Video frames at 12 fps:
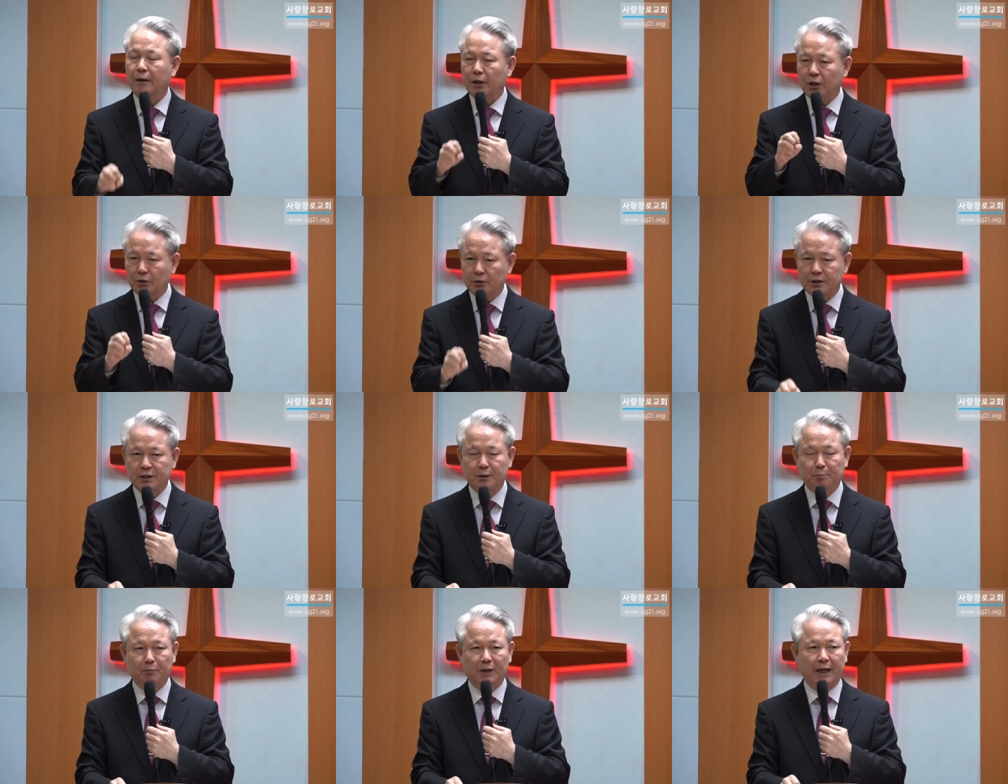
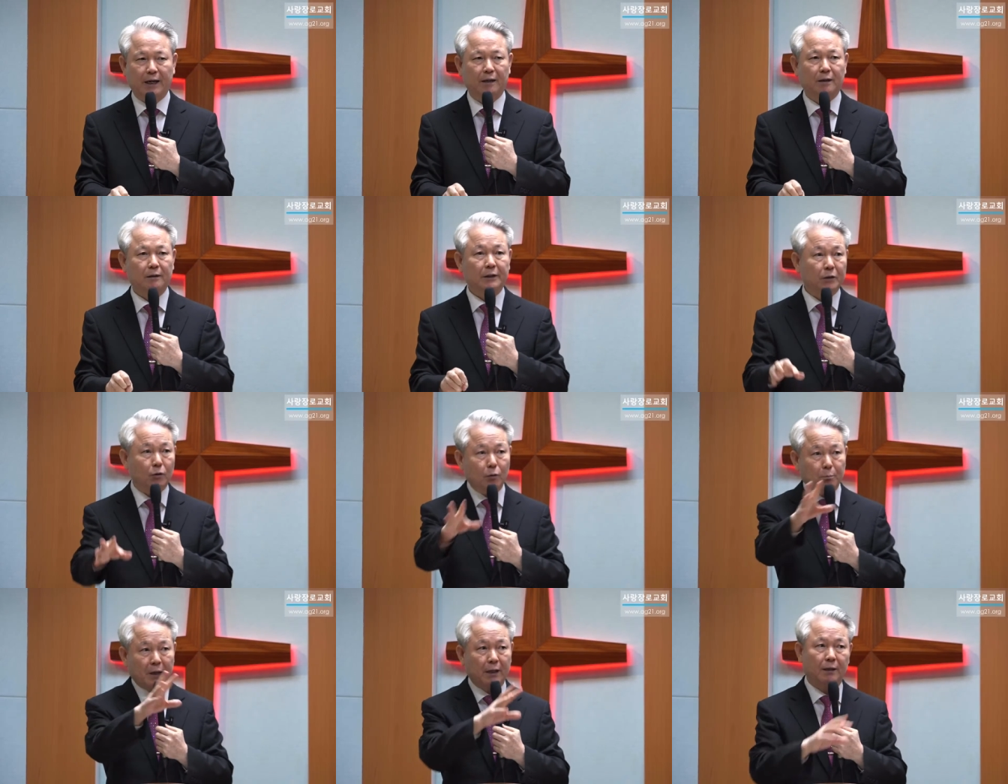열심당 이게 여러
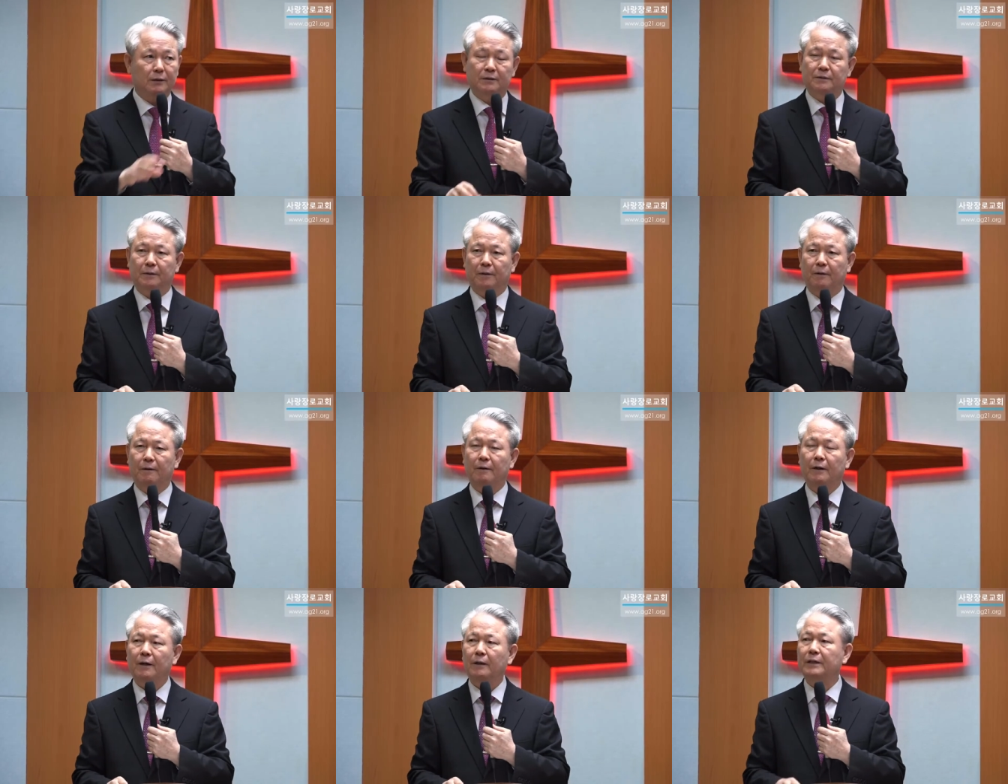파가 있어요.
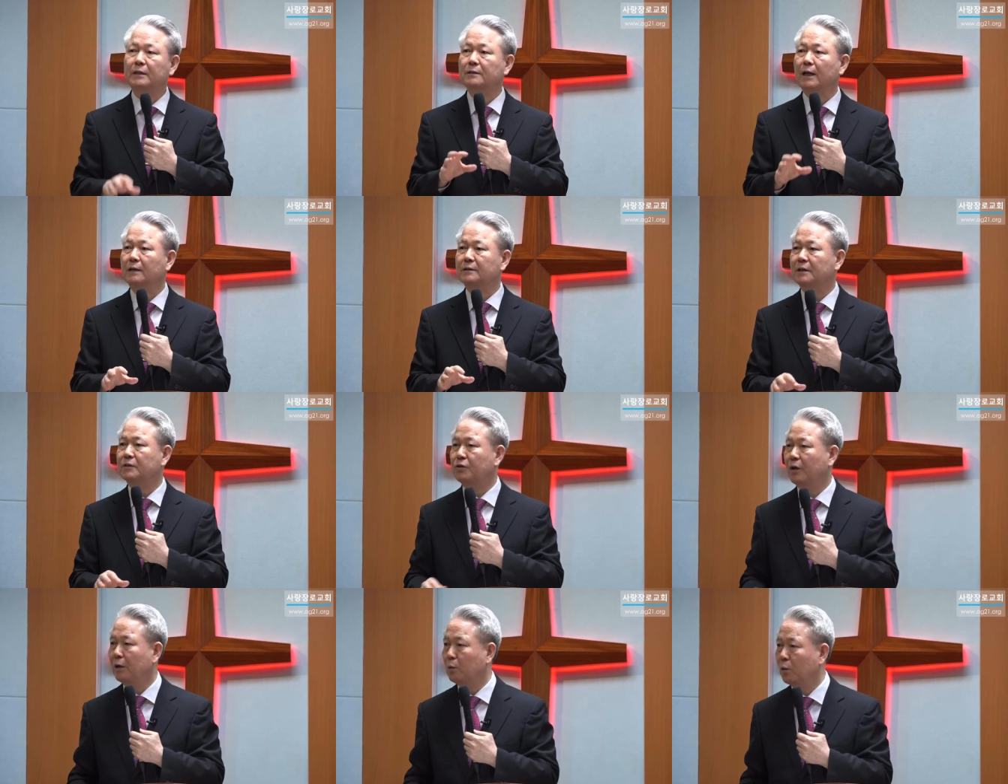근데 그 당시에
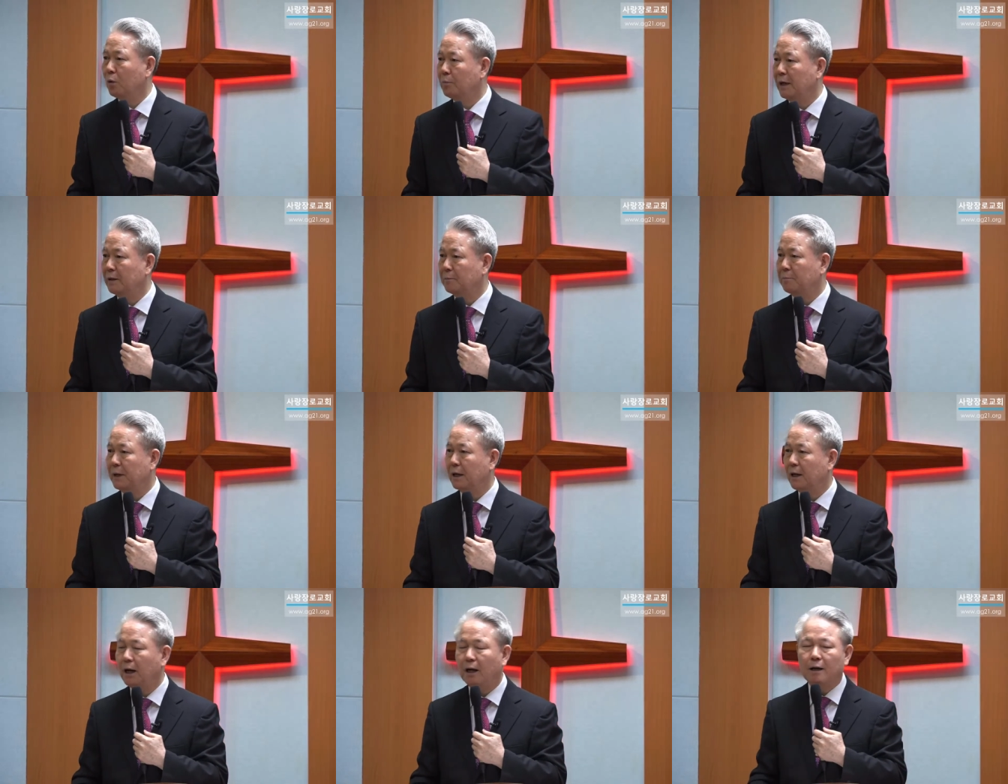최고로 많은
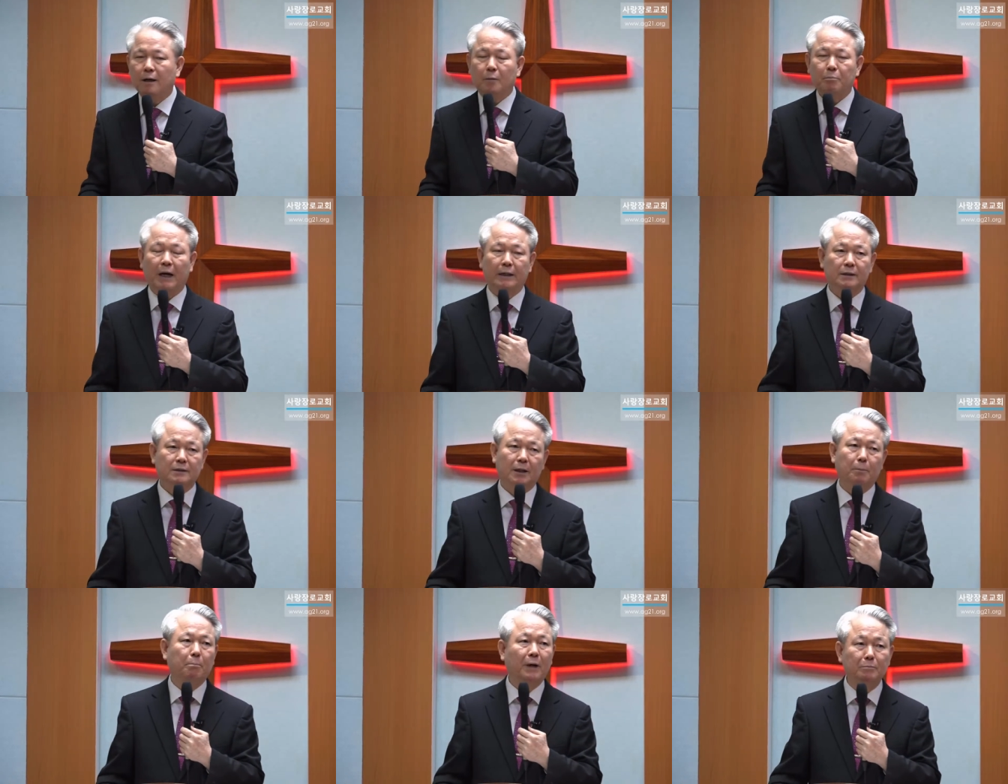파가
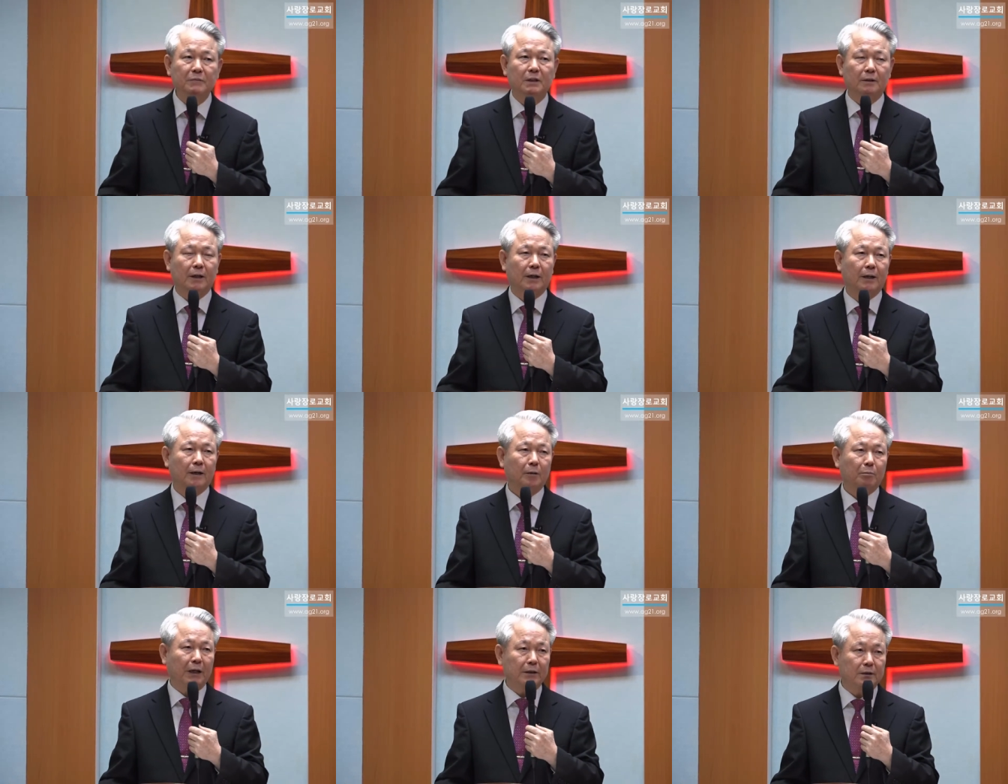바리새파입니다.
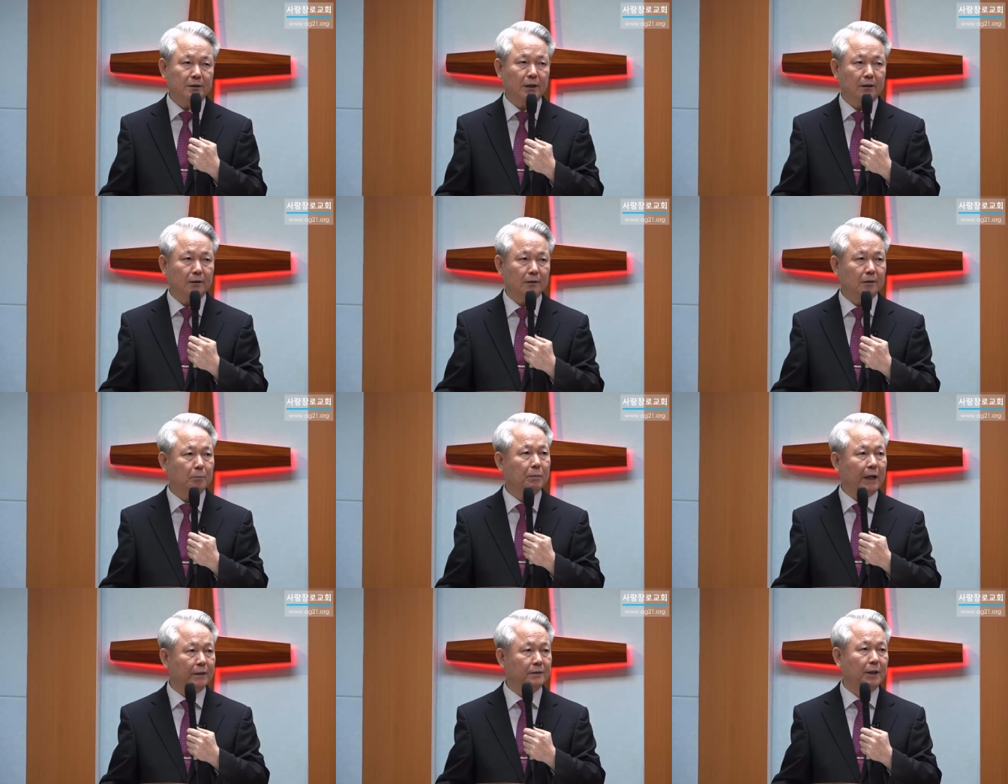바리새인들을
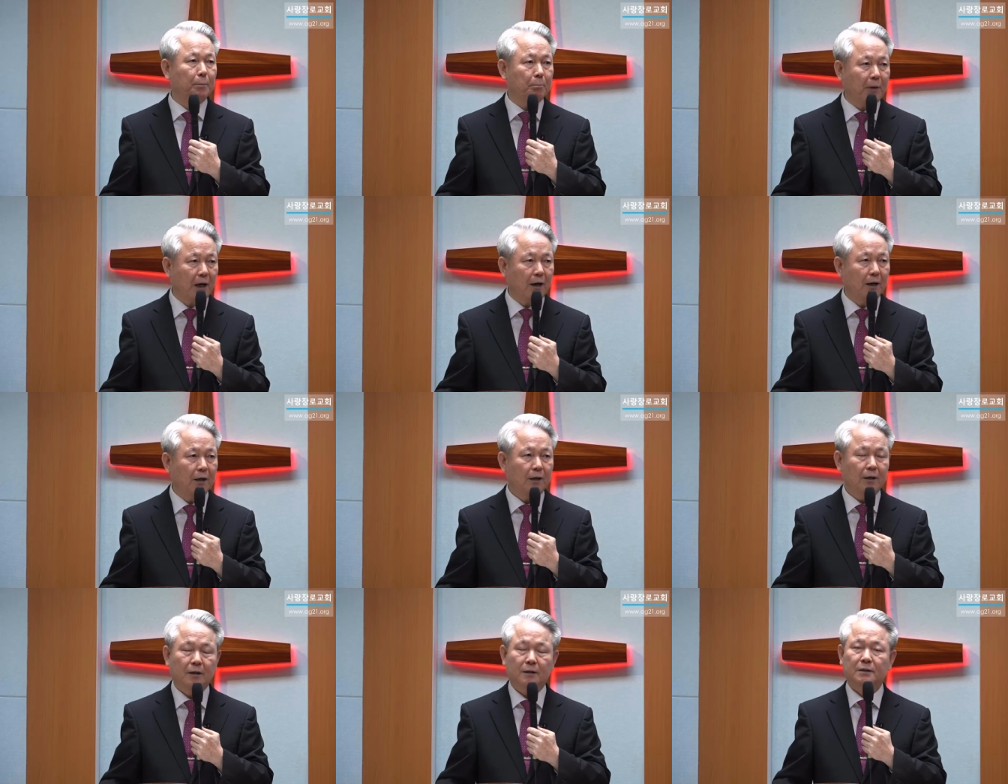바리새파,
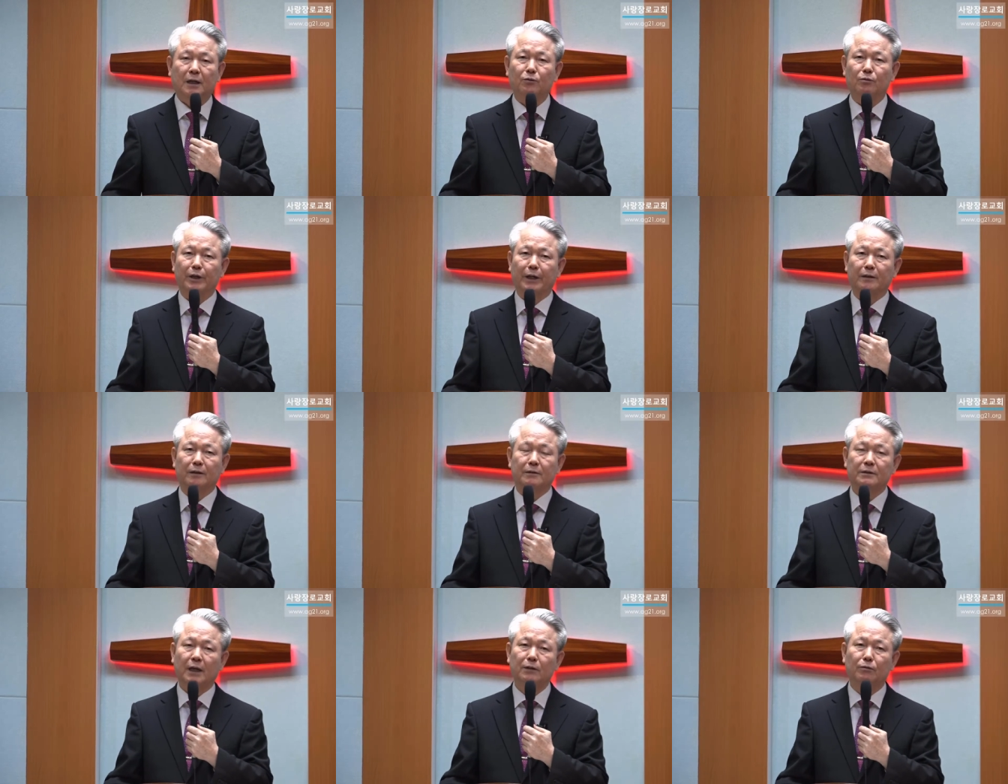사도개인들을
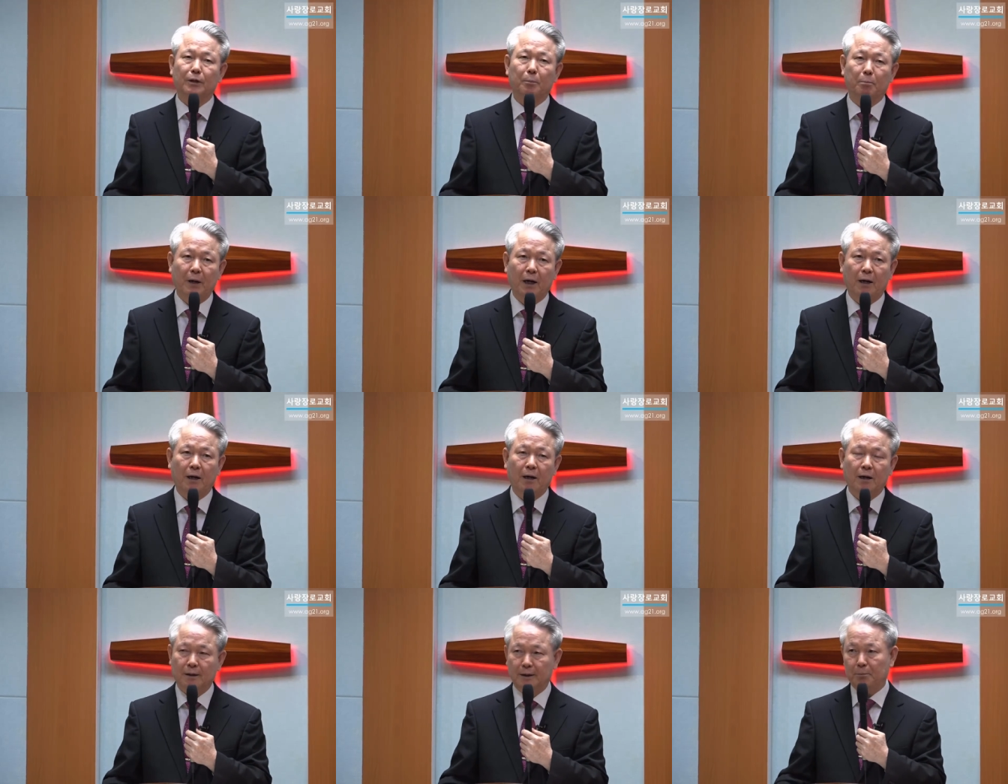사도개파,
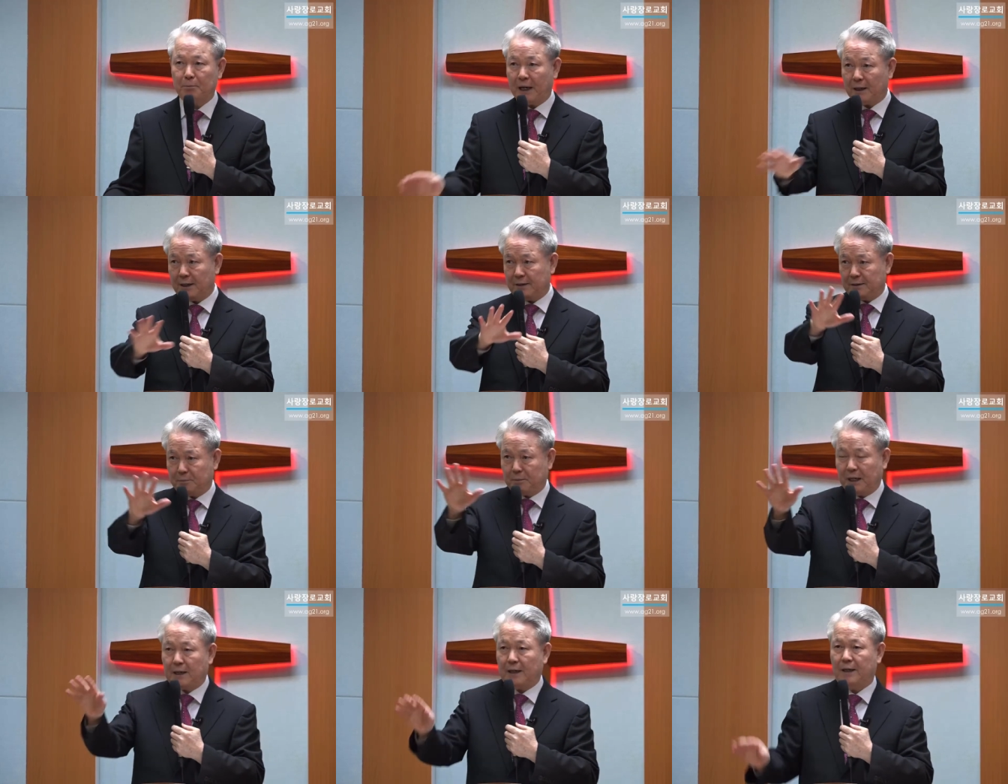그래 파가 있어요. 파가.